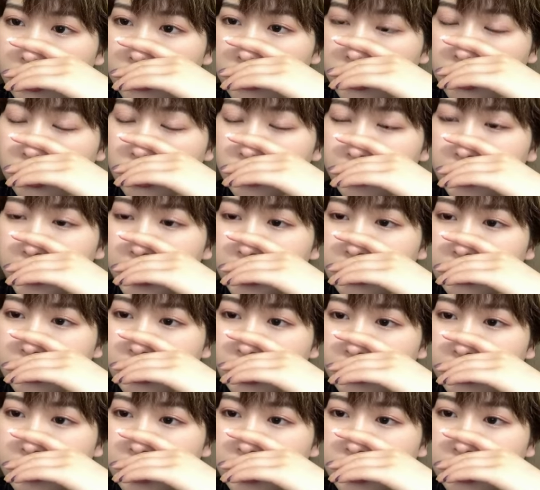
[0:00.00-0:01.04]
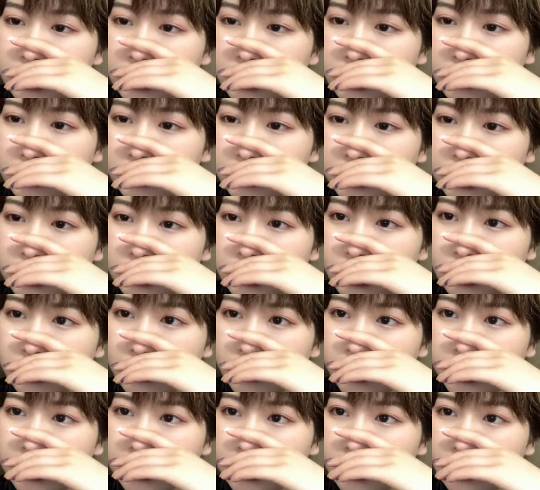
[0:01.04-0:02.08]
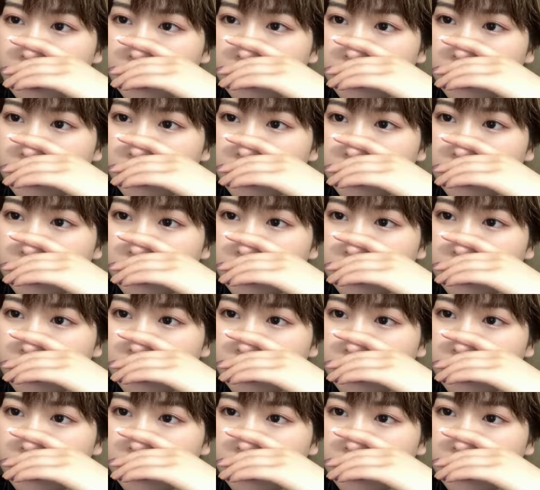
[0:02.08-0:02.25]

ちょぴっと寂しい気持ちになりました。